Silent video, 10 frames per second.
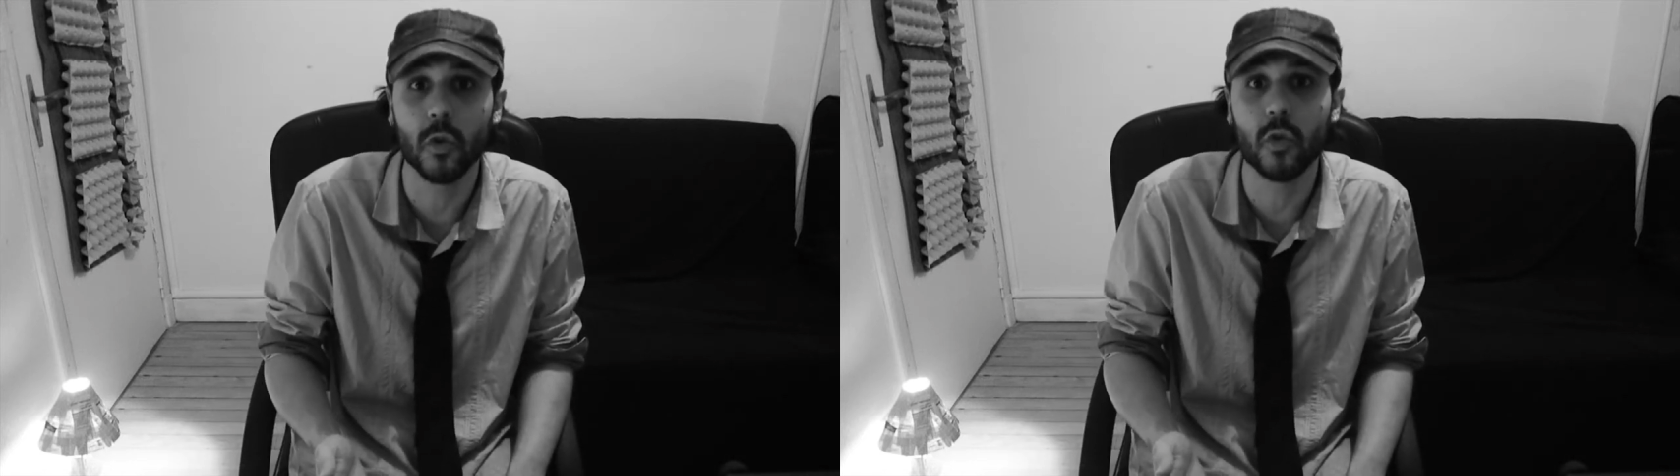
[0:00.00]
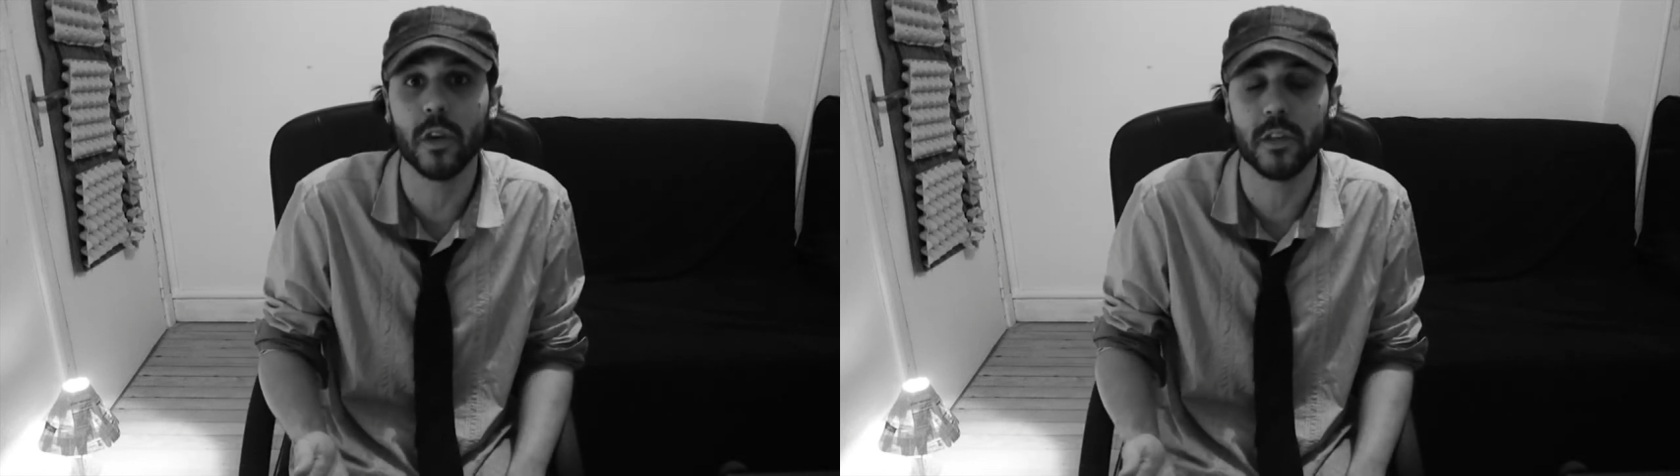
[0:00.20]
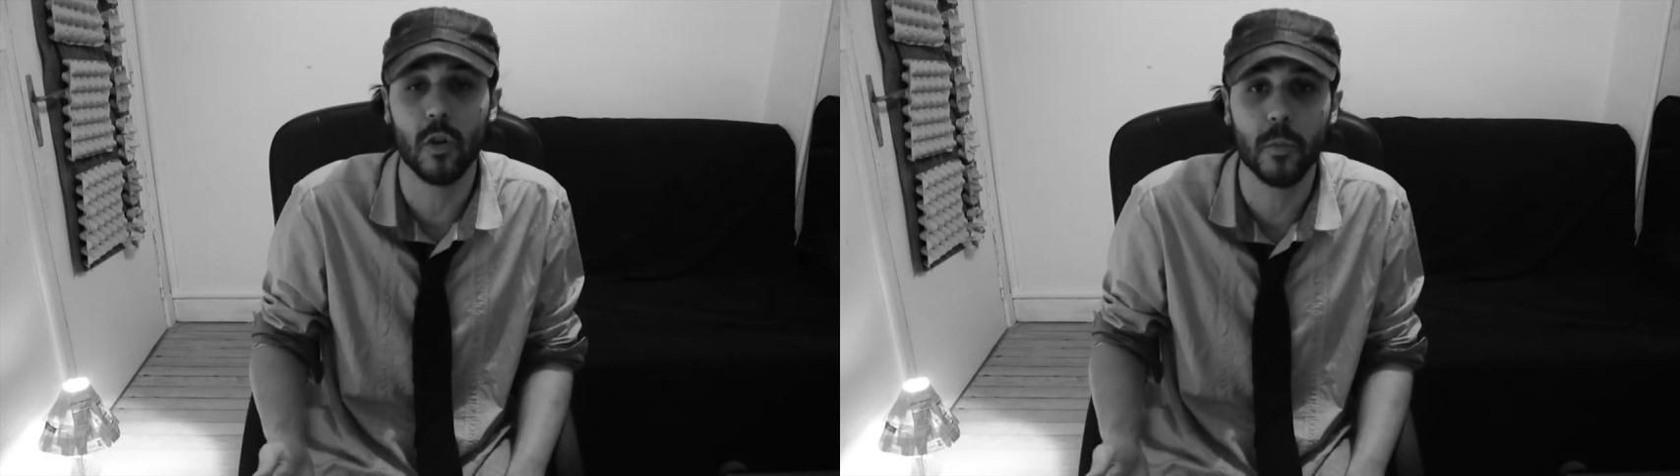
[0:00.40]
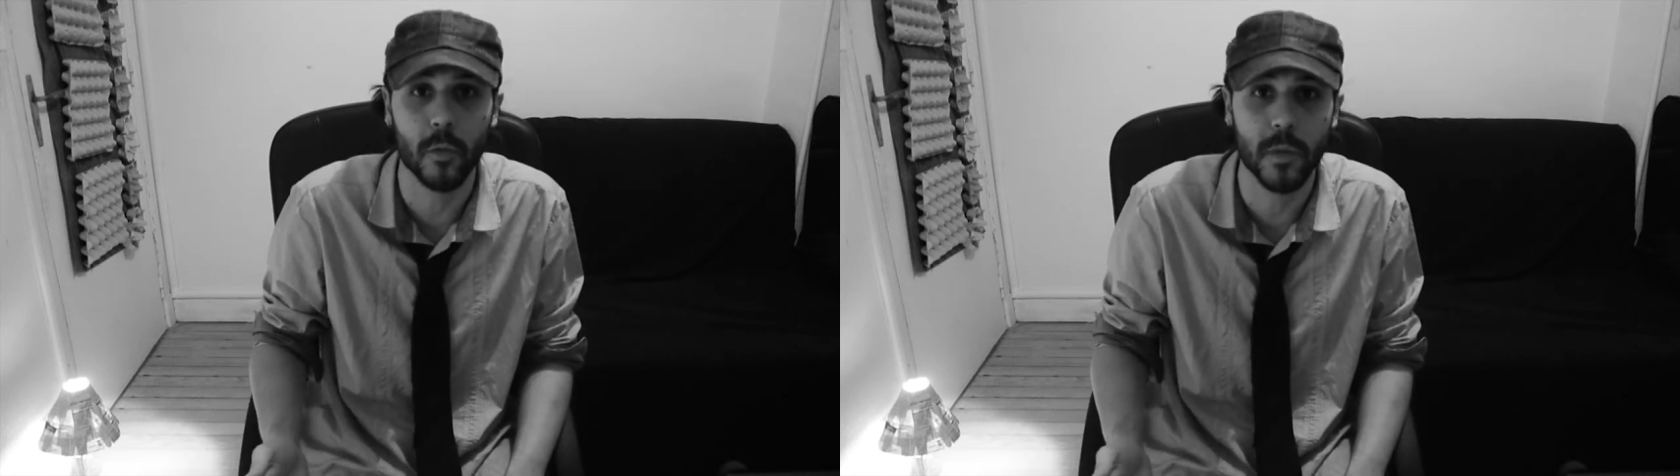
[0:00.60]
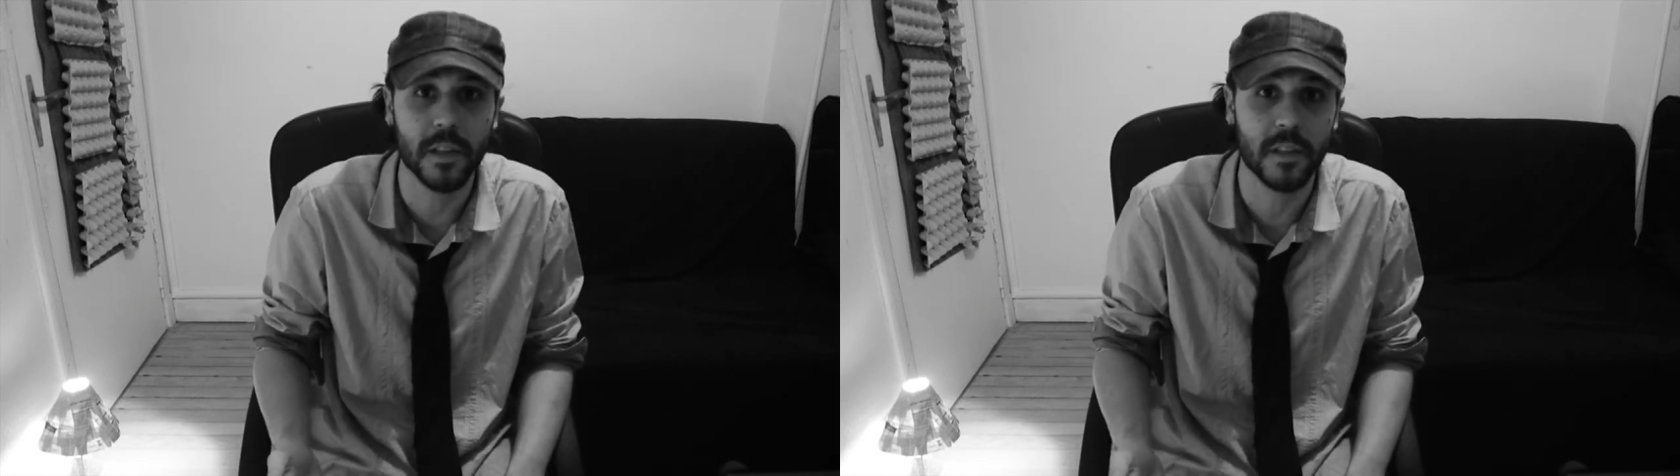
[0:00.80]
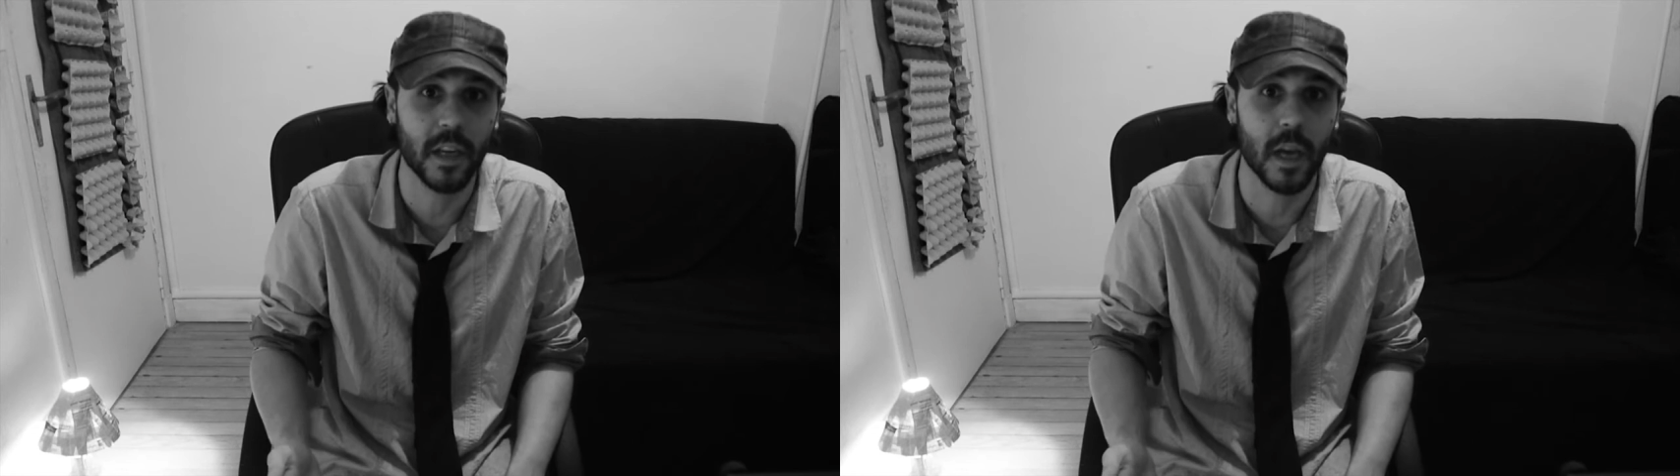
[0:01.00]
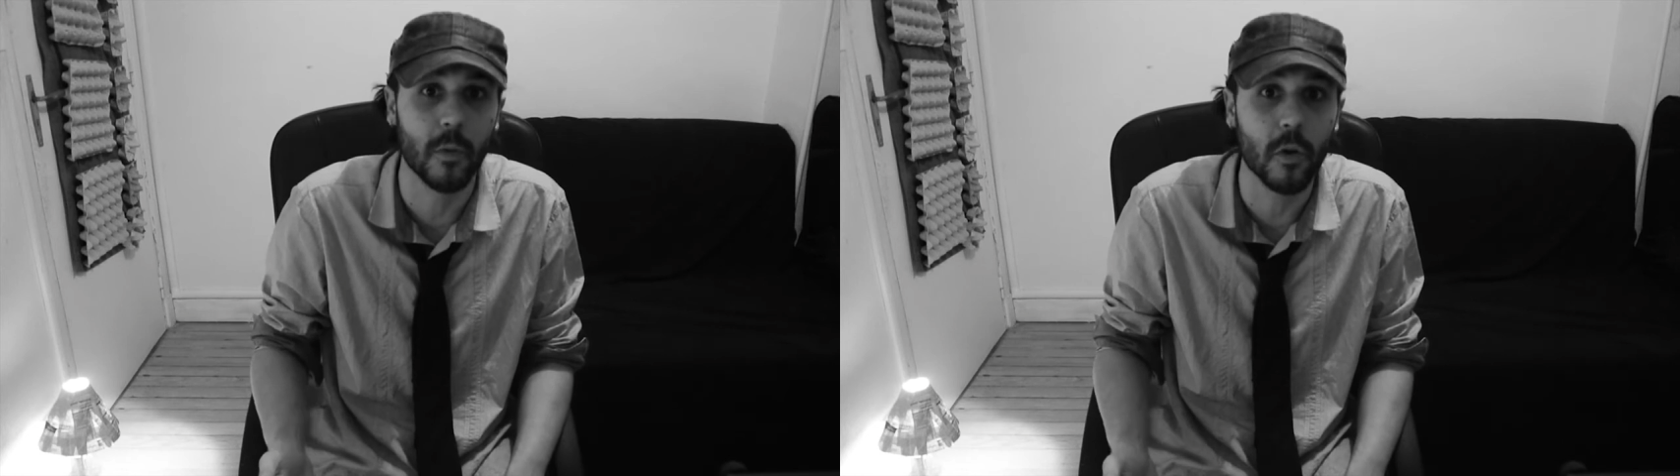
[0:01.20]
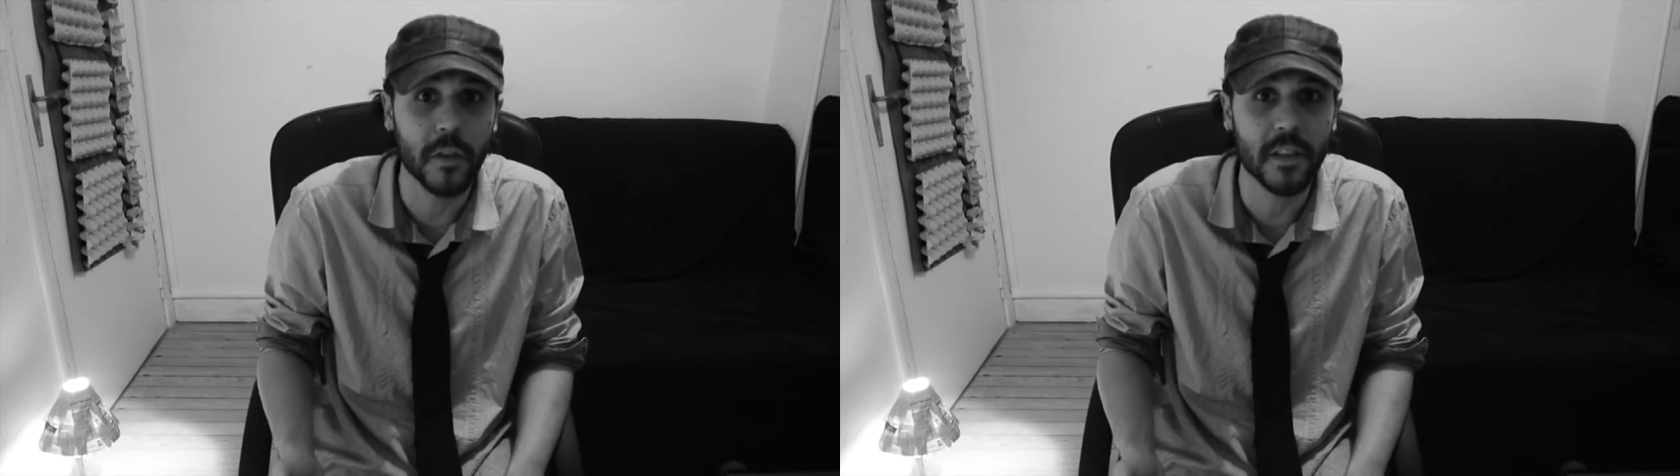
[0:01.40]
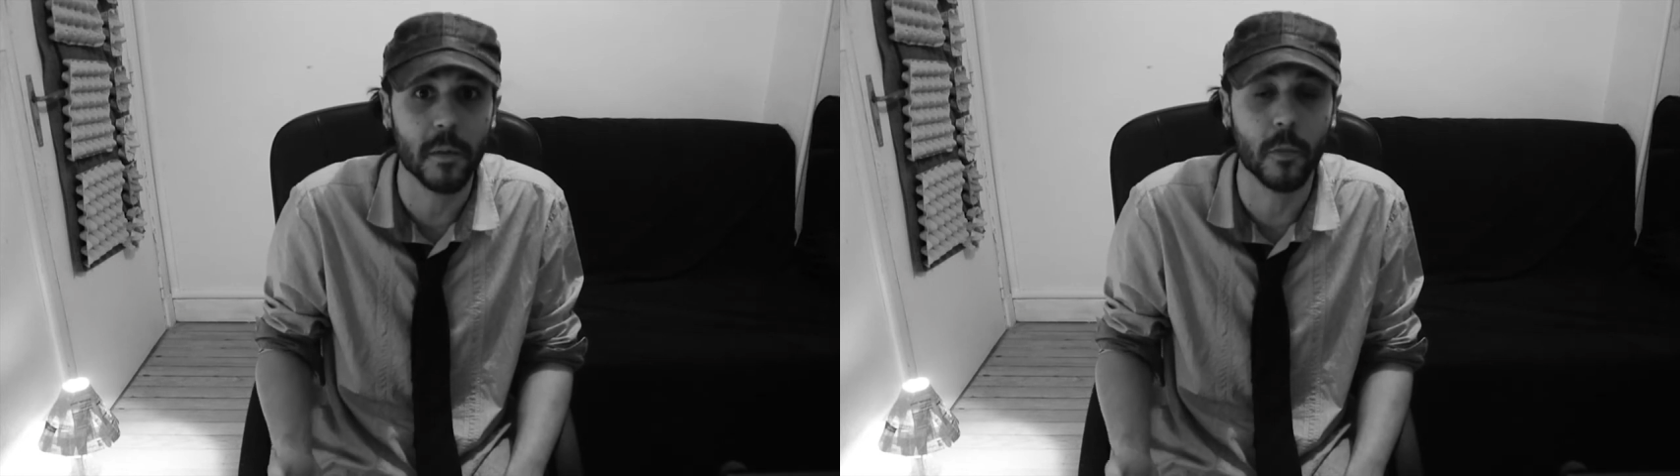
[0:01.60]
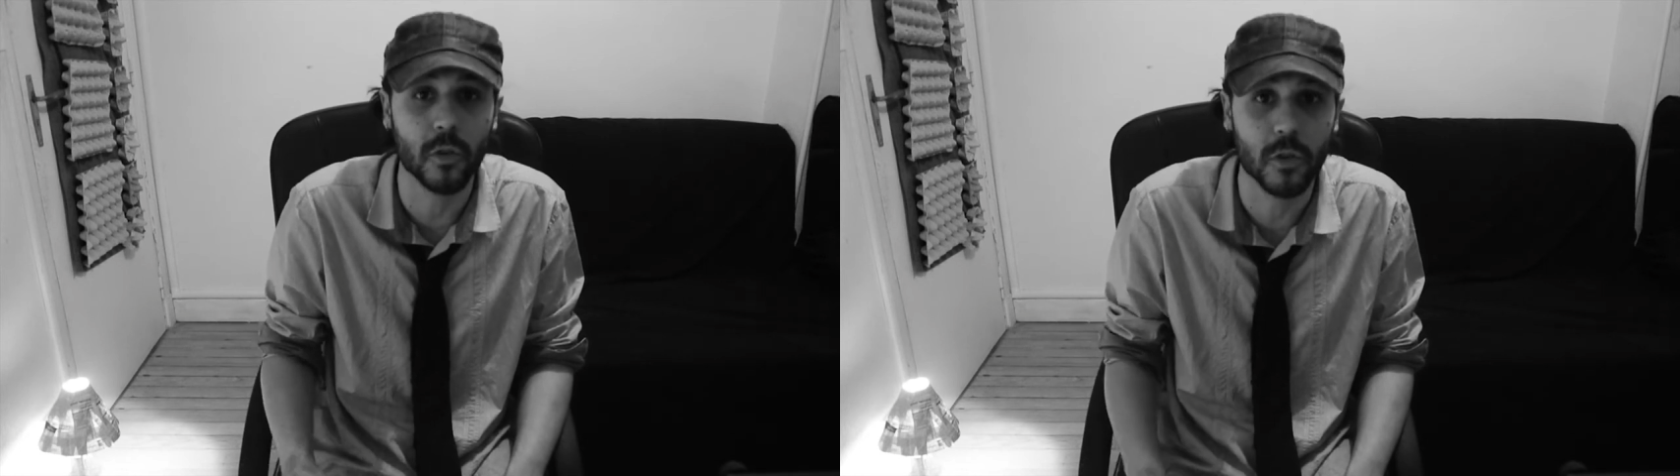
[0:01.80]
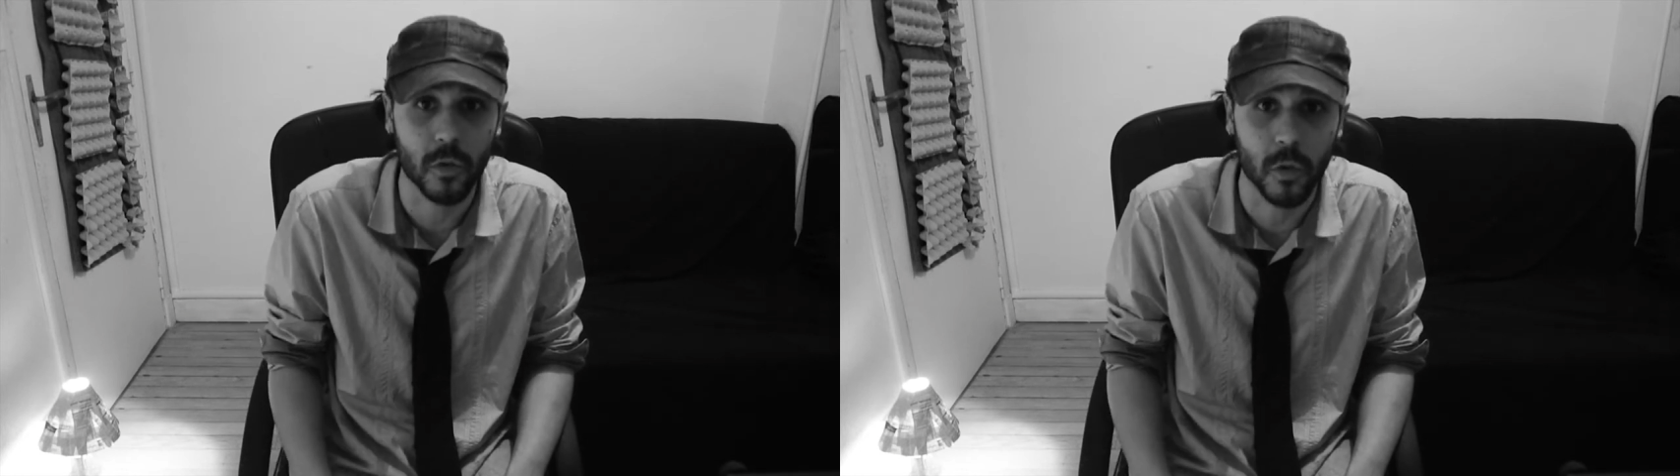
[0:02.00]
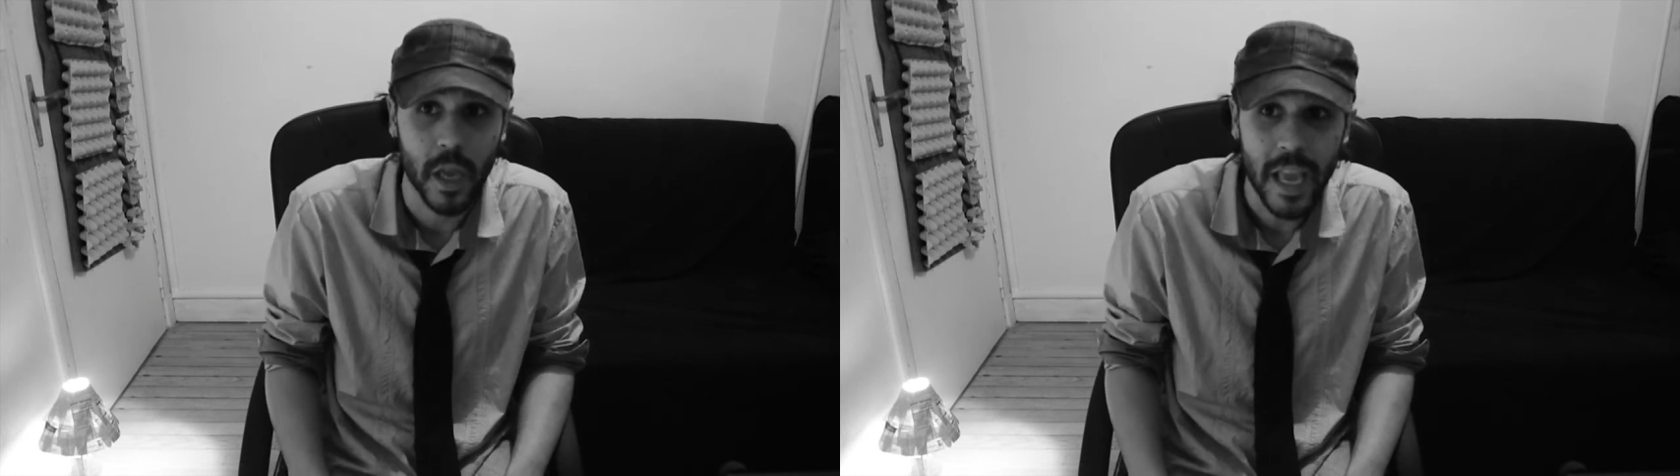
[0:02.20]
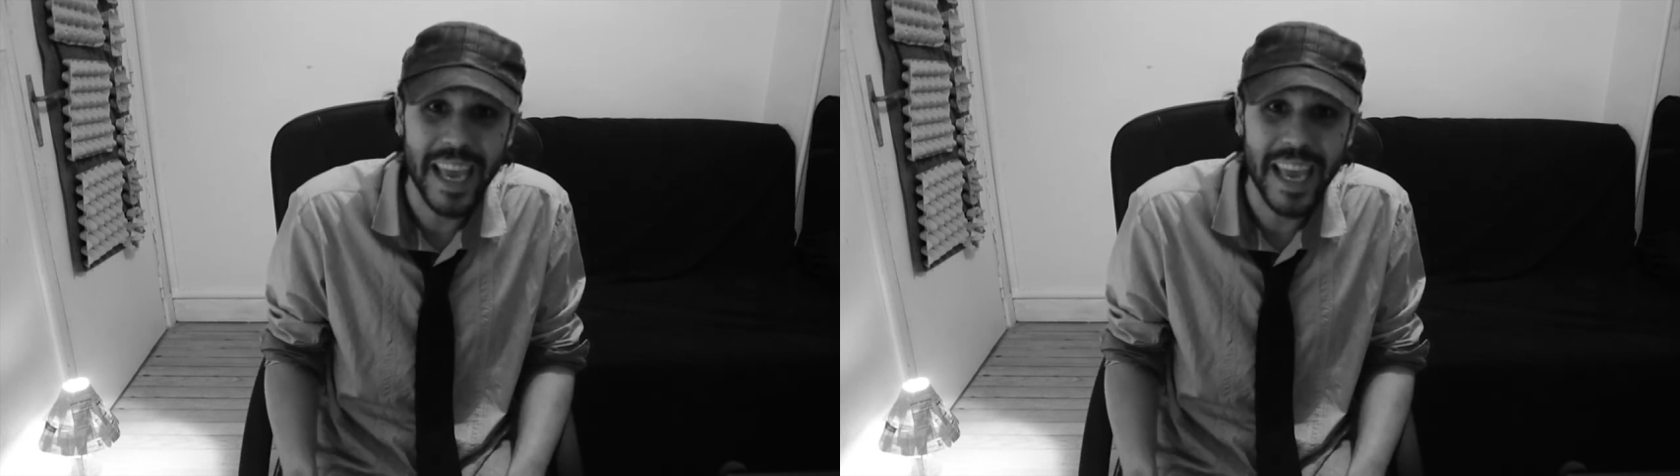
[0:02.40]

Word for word: autorise le premier à tirer un profit de sa production,